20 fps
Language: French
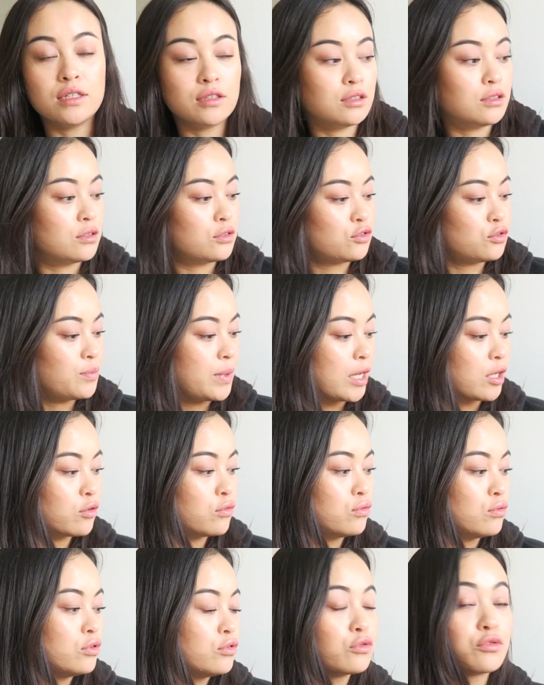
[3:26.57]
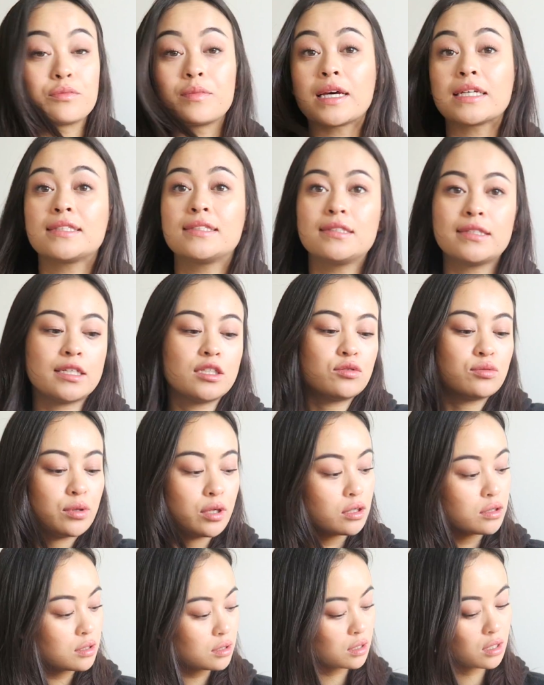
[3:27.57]
Et euh, super cool, donc merci Nice
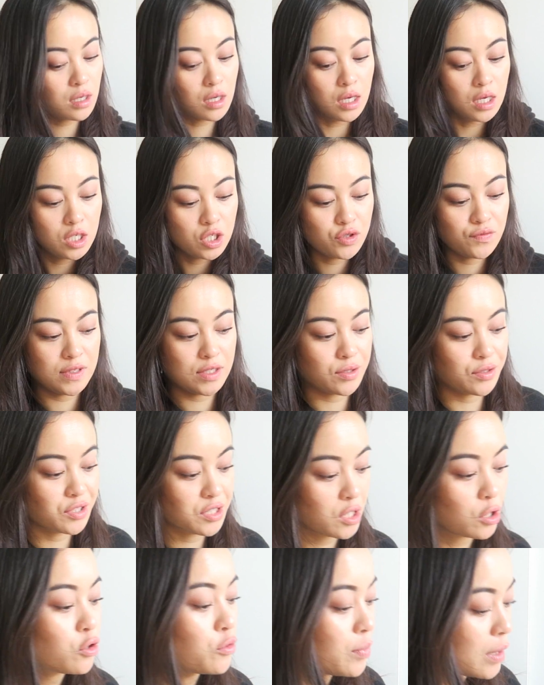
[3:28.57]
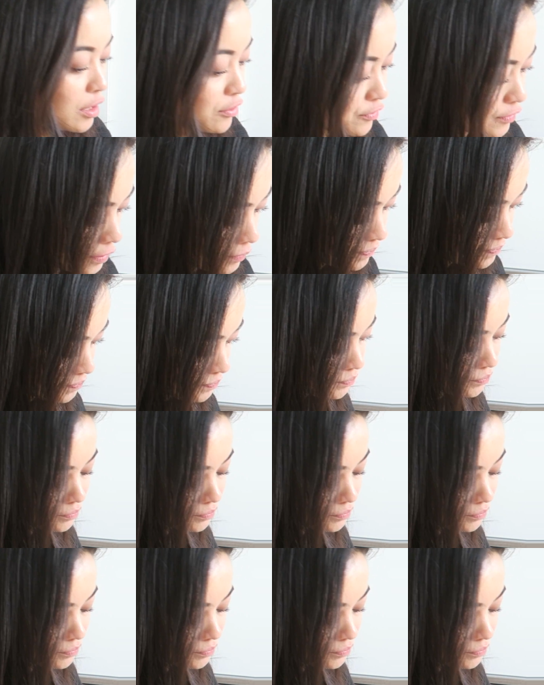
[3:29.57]
Work. Je vais sentir le parfum.